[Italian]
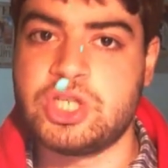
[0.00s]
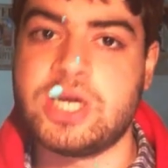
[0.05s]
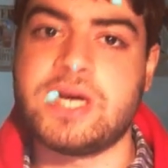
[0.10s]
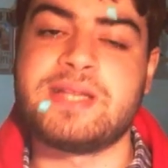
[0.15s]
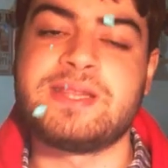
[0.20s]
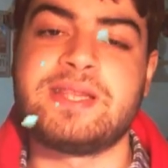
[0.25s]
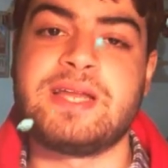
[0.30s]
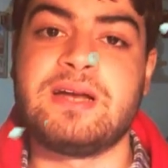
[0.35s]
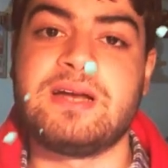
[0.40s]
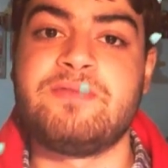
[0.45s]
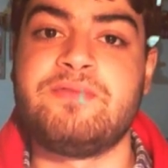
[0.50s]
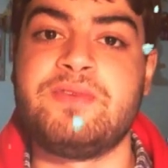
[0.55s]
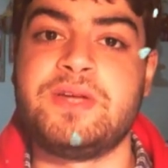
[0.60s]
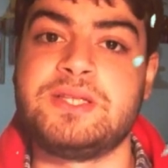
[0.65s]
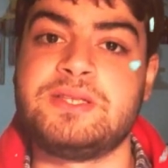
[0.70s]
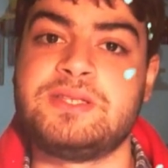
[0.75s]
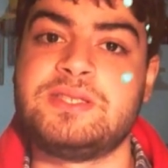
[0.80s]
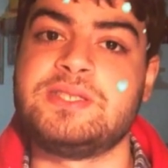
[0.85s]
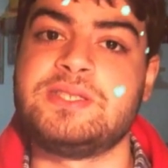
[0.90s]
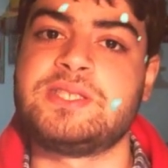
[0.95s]
già dal
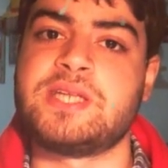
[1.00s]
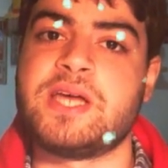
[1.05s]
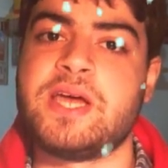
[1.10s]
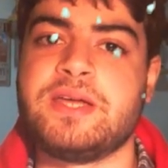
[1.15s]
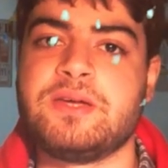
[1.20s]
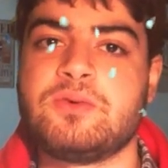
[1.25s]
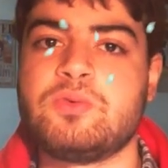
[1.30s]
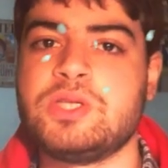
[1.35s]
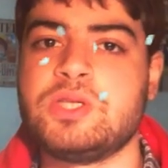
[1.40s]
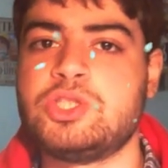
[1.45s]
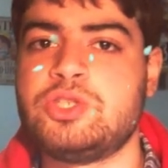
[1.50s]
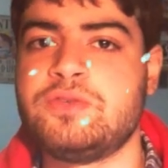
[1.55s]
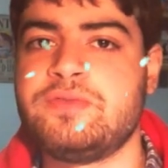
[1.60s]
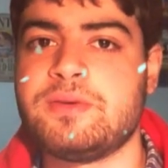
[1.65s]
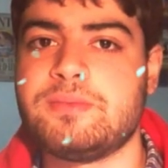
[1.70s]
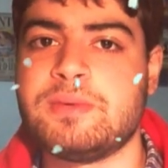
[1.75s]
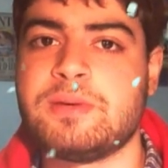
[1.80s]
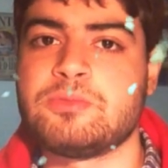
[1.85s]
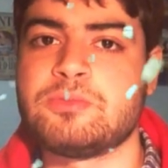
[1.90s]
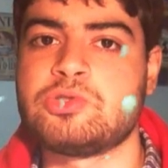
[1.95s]
26 quindi ci
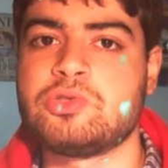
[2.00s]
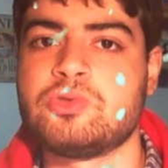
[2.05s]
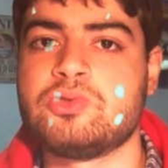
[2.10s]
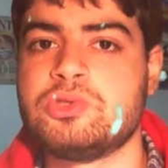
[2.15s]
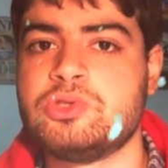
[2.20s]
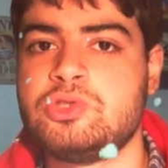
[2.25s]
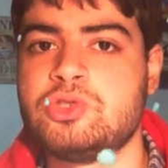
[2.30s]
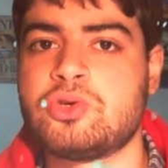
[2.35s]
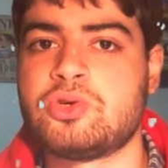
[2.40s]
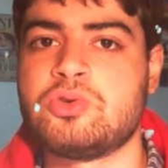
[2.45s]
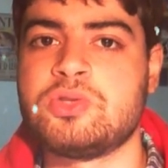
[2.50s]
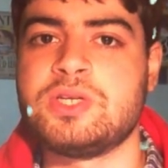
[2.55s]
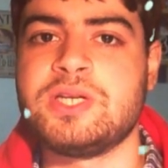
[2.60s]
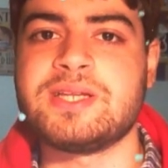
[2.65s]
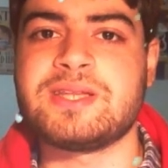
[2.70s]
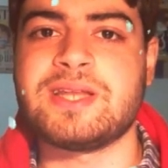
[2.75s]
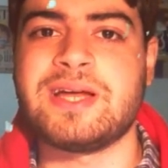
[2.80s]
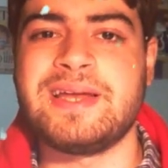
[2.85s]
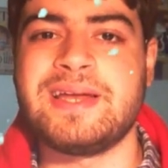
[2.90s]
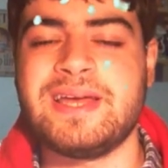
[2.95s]
fermiamo solo il giorno di
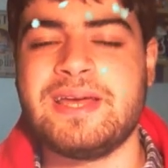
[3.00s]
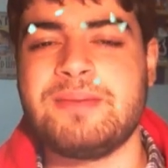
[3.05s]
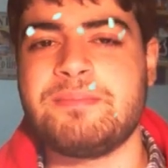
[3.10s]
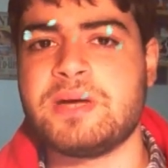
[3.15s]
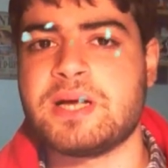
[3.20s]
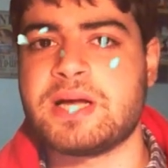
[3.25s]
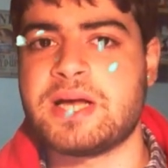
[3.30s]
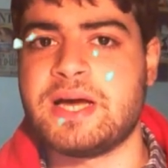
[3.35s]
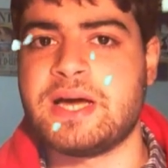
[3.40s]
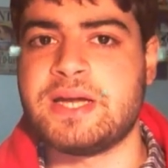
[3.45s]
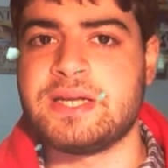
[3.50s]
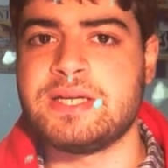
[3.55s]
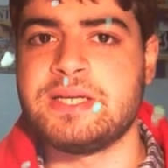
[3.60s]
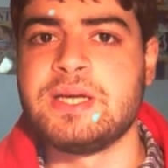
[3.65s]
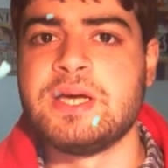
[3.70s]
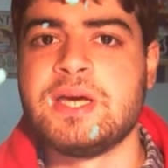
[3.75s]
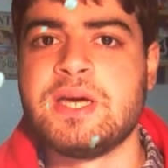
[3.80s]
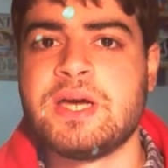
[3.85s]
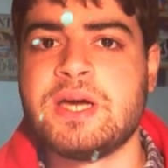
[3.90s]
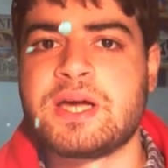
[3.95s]
Natale e magari
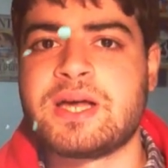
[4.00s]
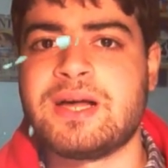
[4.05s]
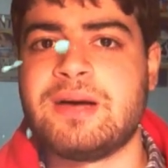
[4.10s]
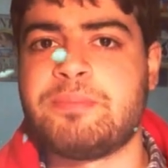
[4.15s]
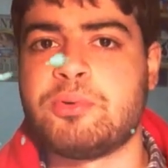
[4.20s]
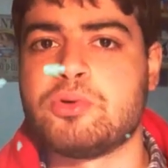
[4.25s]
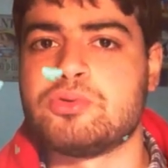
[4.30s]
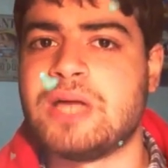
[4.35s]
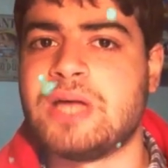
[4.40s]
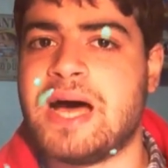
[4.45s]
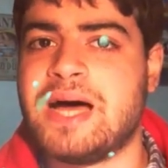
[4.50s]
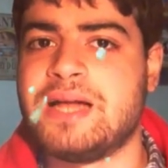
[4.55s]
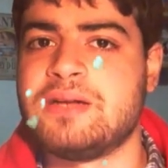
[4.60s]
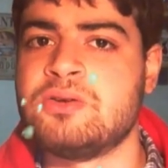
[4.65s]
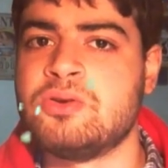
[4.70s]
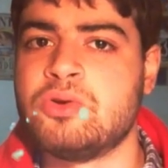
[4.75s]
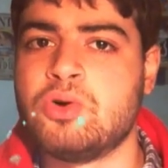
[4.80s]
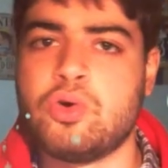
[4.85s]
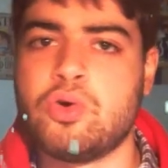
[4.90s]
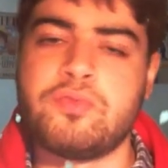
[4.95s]

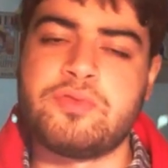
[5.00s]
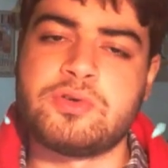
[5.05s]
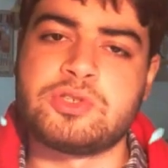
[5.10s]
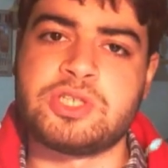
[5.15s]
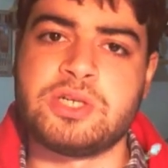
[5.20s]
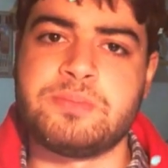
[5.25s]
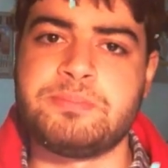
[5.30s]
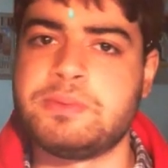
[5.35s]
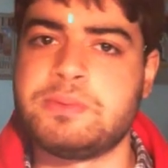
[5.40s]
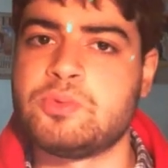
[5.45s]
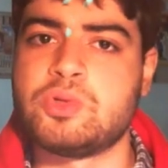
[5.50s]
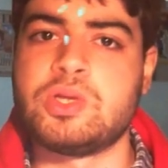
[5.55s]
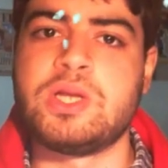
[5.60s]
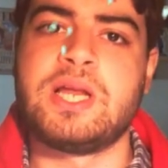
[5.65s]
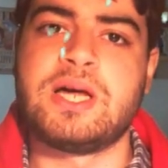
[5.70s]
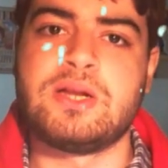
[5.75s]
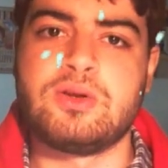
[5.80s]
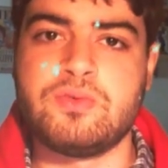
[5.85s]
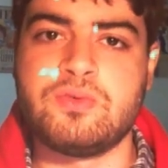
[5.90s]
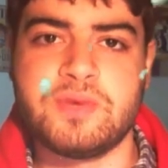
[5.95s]
Capodanno o forse il primo
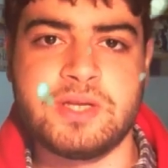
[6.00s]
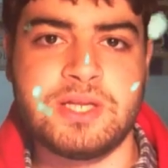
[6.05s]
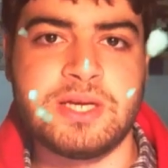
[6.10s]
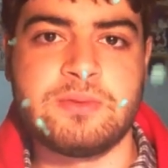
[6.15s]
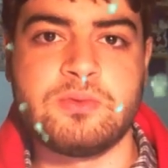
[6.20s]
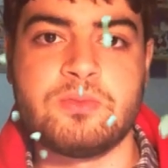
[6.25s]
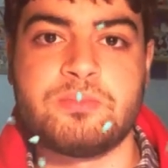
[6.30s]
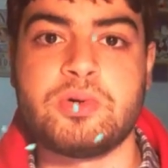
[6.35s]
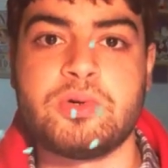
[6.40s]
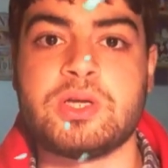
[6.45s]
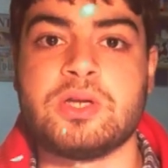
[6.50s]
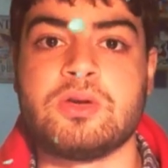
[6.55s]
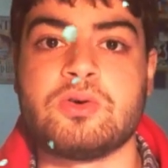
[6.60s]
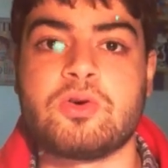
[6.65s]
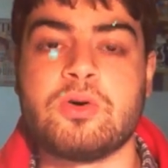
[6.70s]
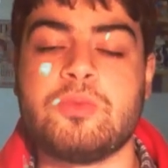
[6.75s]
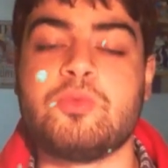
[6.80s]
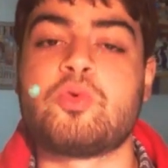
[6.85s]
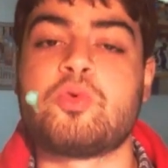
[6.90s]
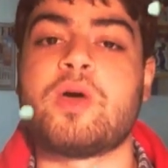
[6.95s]
dell'anno vediamo un pochino
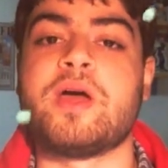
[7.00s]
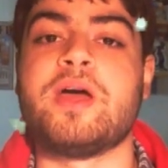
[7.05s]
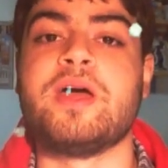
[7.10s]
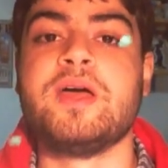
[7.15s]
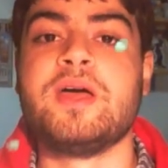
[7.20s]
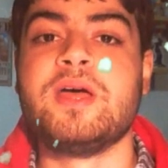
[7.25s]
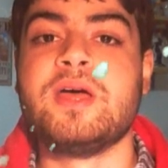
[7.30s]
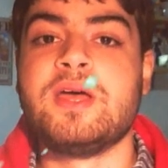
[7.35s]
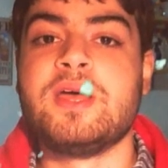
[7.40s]
comunque